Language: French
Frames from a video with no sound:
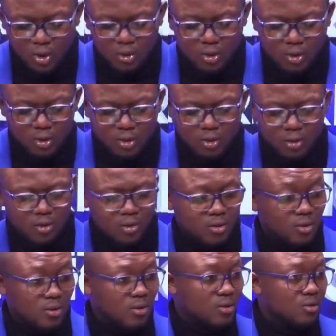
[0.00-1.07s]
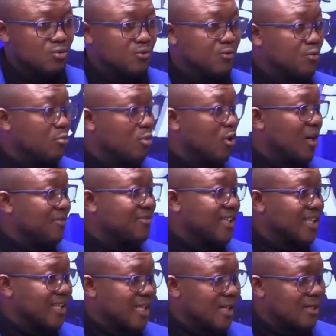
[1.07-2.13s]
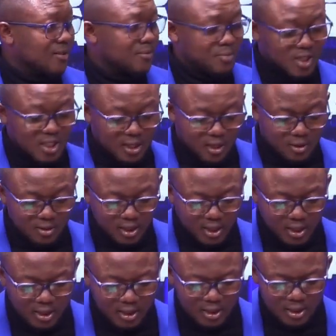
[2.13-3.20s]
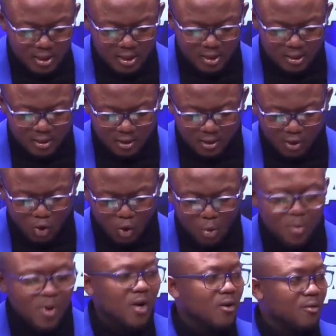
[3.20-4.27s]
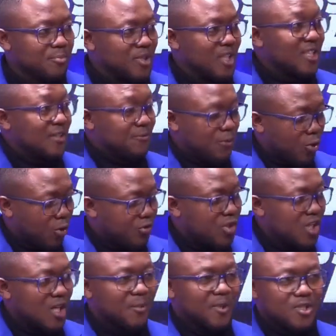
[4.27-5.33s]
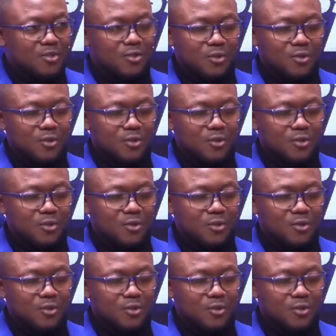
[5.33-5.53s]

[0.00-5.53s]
euh, du football africain, peut-être André. Euh, comment peut-être il faut revenir parce